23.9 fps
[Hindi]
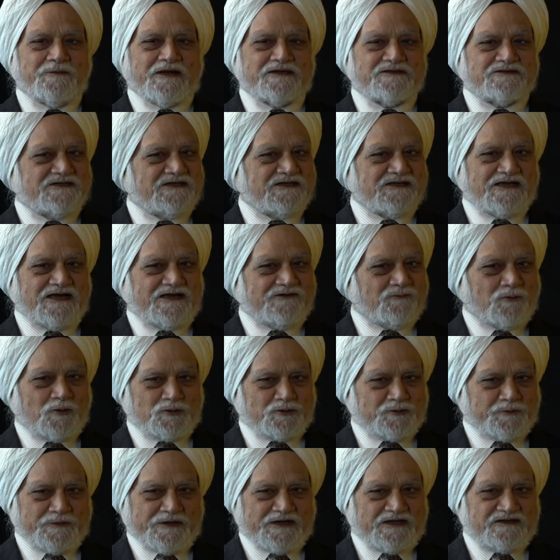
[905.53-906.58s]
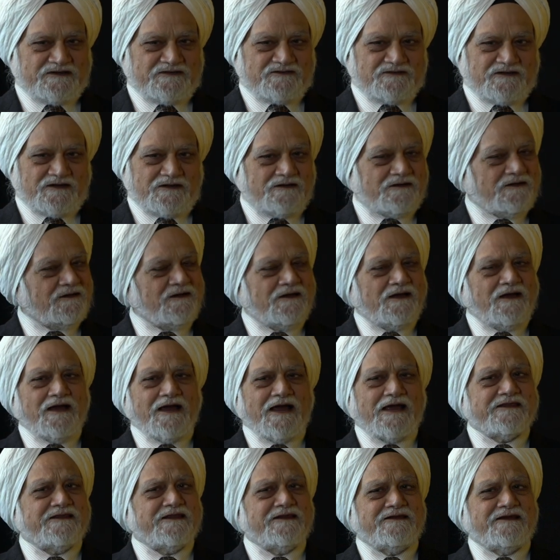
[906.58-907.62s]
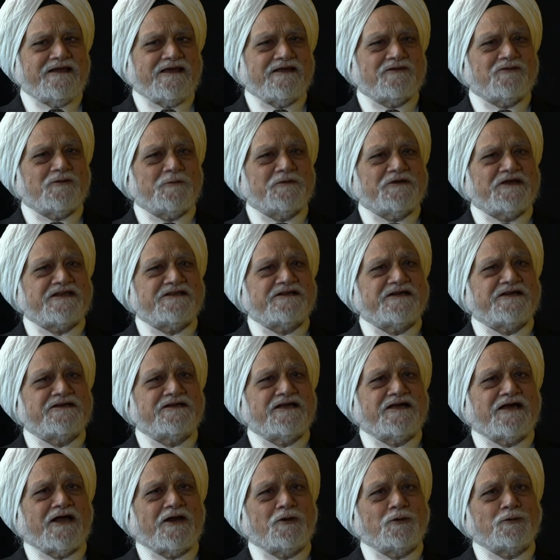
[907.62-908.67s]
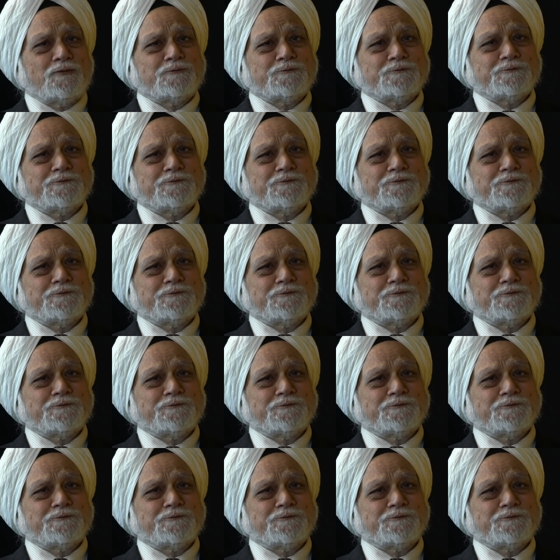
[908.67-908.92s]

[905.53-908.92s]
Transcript: बात की क्या आई वॉन्ट टू मैरी दिस गर्ल कहते ठीक है तुम शादी करनी कर लो